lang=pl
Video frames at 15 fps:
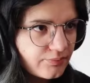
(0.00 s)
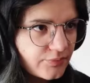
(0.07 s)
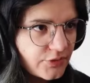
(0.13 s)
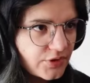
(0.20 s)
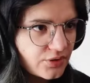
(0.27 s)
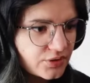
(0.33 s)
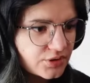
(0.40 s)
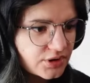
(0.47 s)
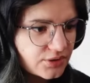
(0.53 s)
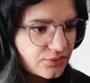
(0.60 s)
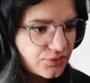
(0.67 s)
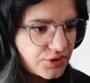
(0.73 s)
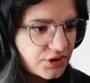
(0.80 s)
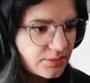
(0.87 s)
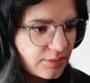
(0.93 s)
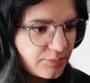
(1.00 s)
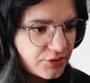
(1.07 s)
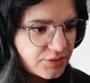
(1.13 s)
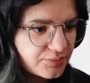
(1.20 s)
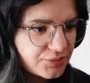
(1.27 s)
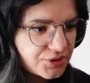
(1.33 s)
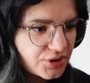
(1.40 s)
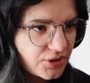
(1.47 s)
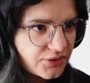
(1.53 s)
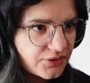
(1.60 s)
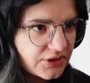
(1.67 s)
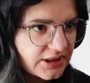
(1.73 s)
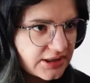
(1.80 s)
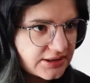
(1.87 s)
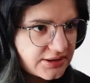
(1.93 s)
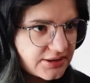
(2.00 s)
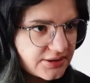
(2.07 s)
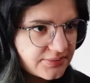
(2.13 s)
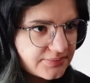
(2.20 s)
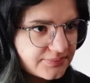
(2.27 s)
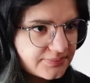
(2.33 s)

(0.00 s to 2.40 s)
Troszkę tu trzeba posprzątać.